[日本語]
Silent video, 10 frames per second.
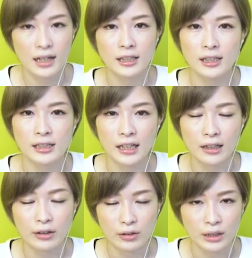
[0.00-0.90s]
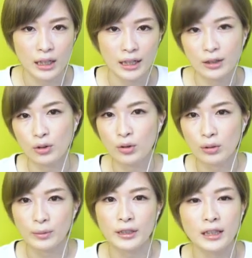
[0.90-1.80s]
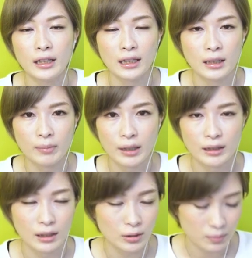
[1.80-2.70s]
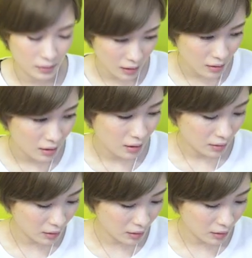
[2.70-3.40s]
制にしてあるので、応募いただければ大丈夫です。